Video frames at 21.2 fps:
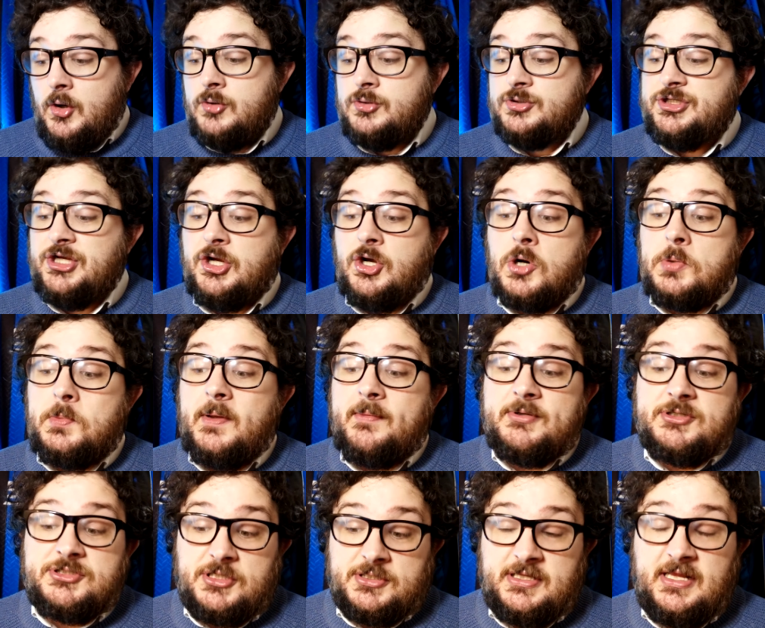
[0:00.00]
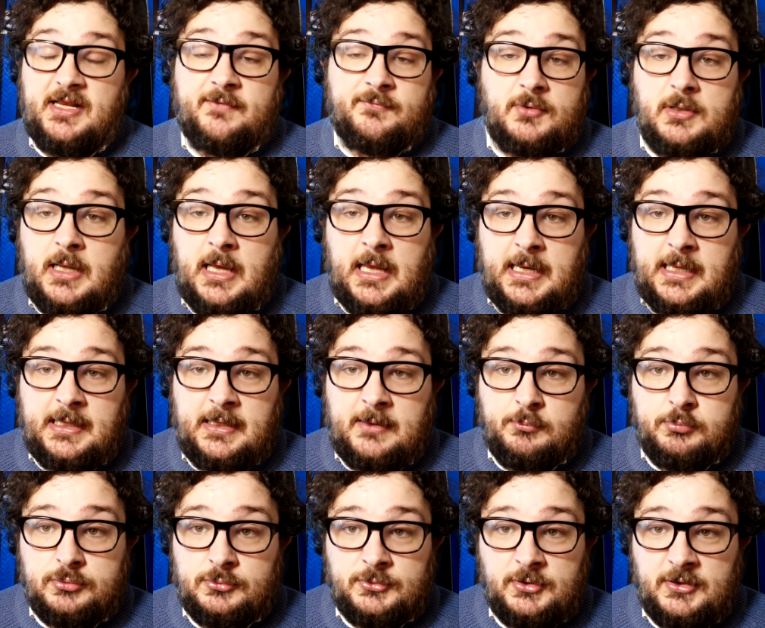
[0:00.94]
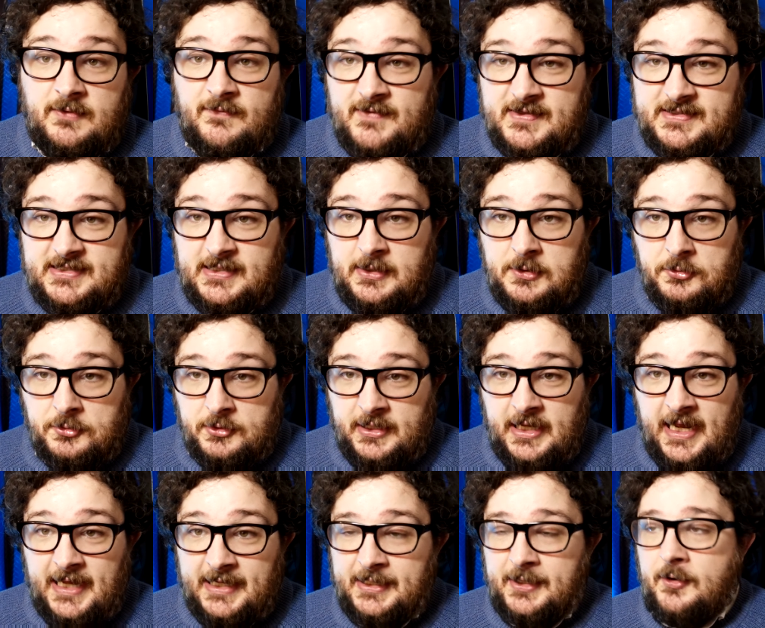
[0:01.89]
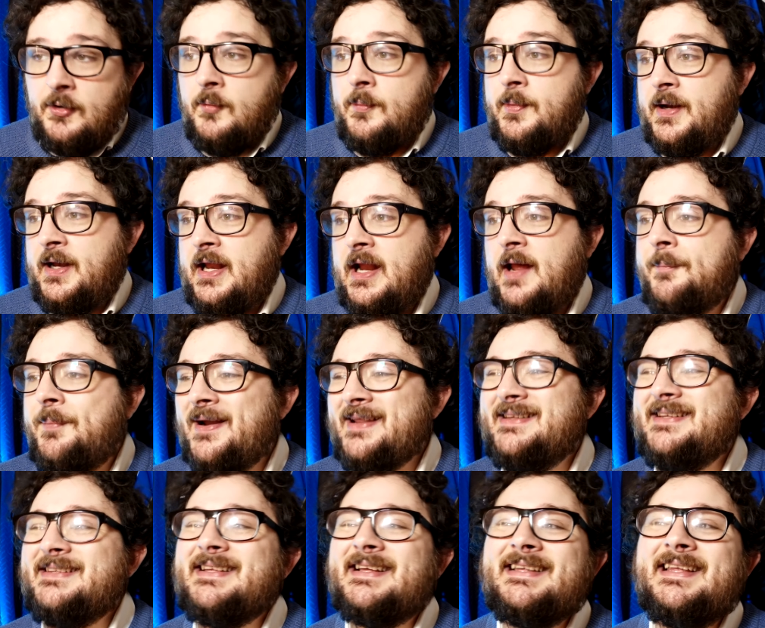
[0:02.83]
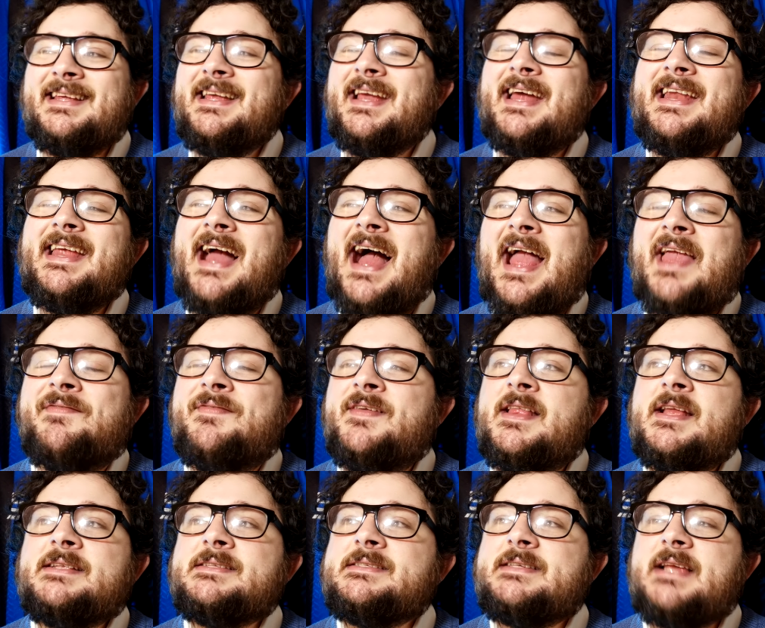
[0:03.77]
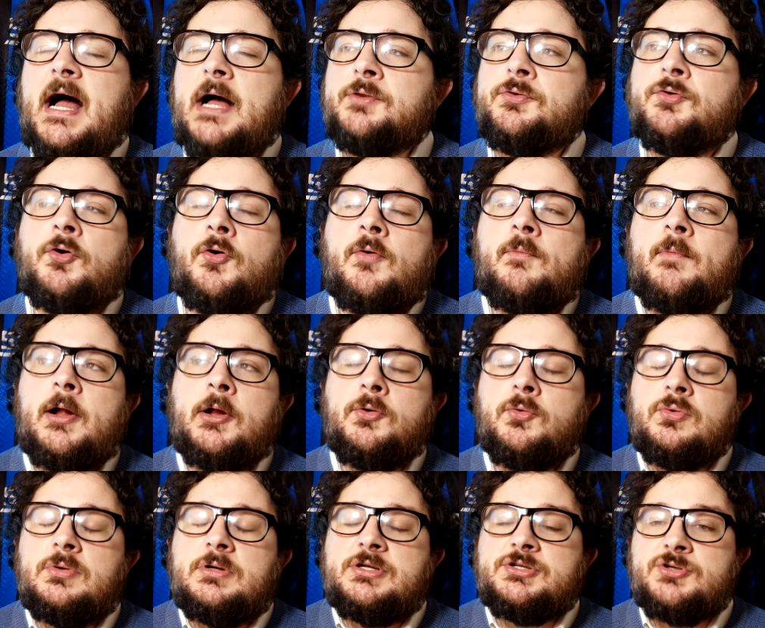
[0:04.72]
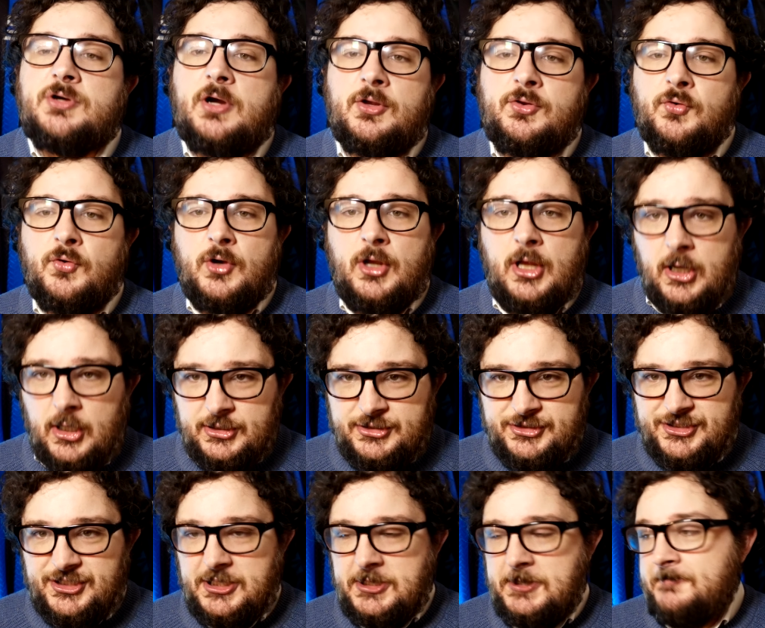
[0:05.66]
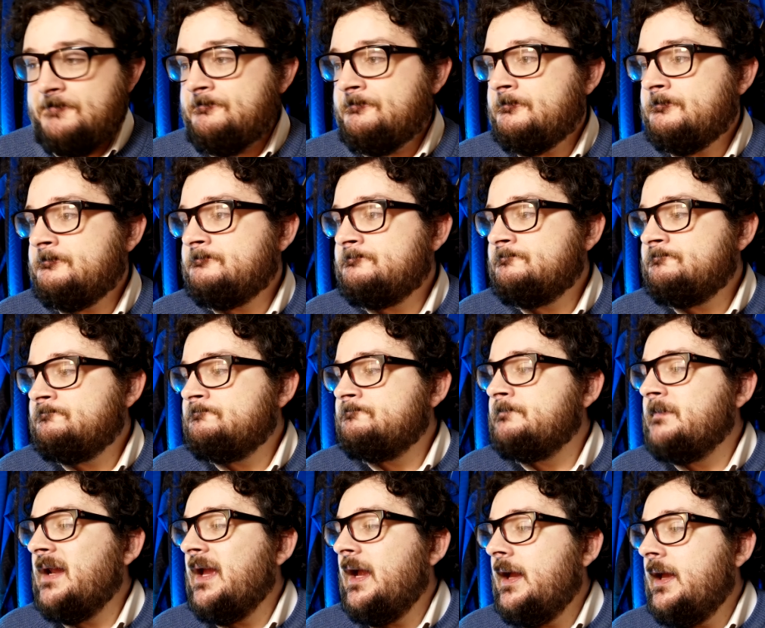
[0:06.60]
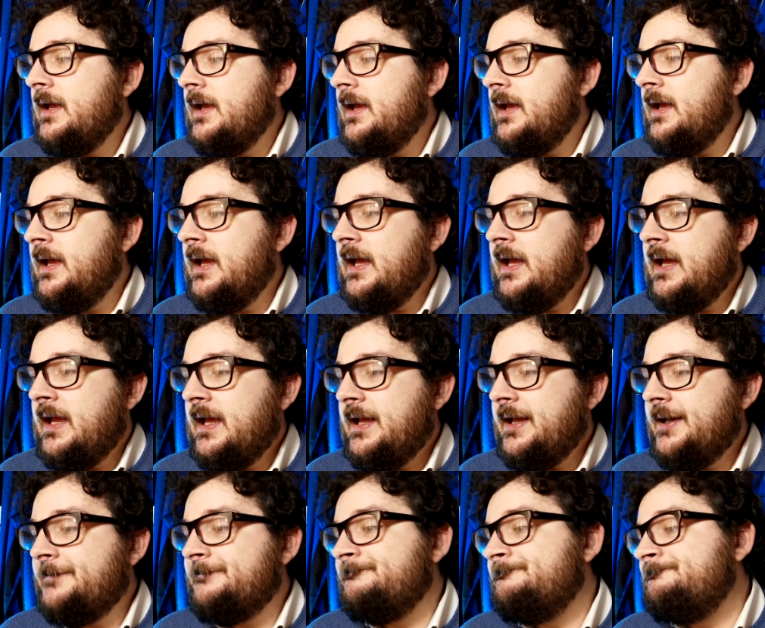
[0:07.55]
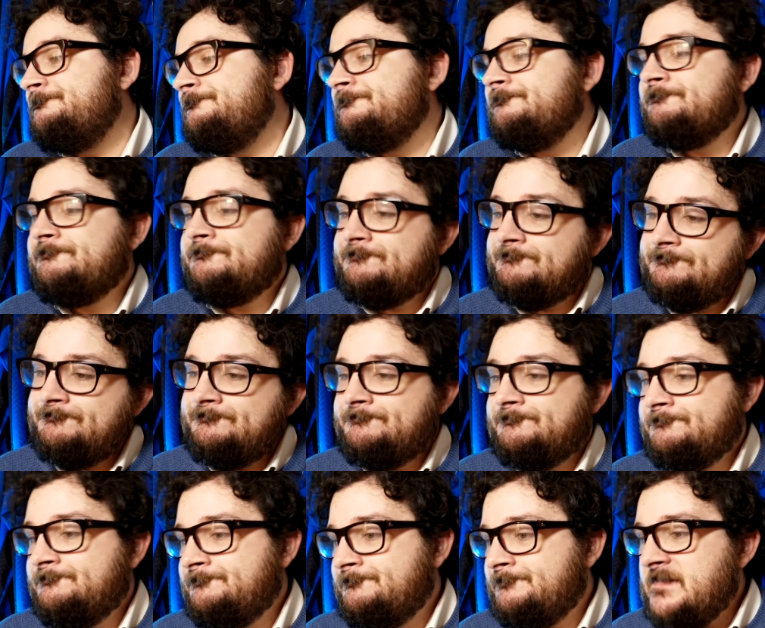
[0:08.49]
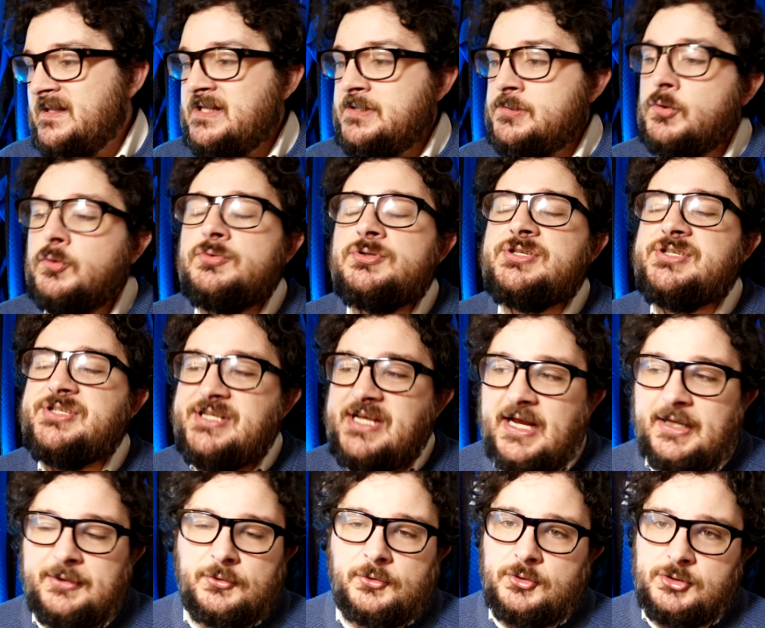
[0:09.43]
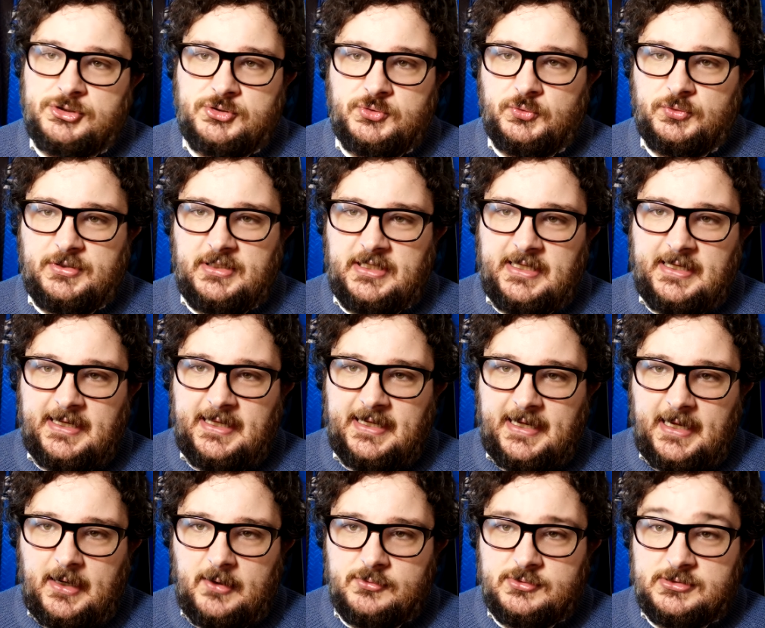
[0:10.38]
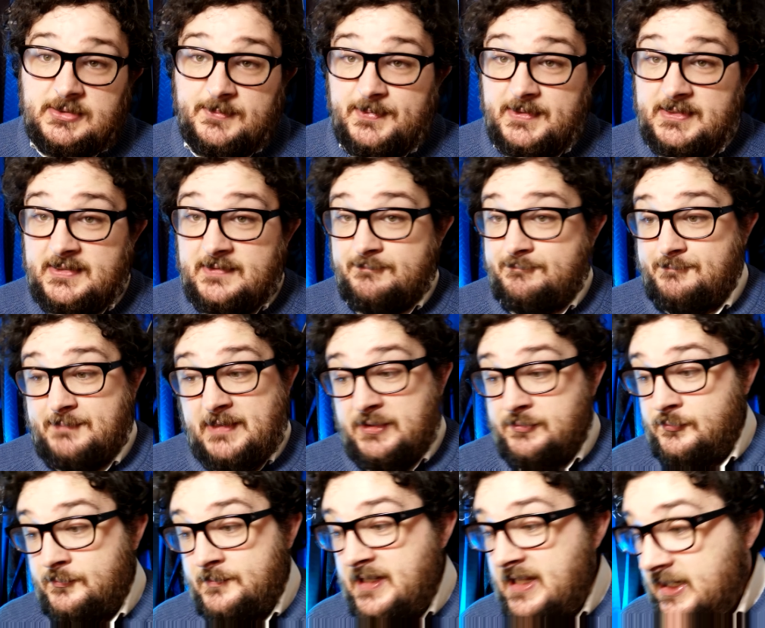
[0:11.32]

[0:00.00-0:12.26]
Così come bisogna lavorare dal punto di vista dell'organico, perché la partita di ieri ha evidenziato come alcuni giocatori oggi eh, non siano così utili alla causa. Prendo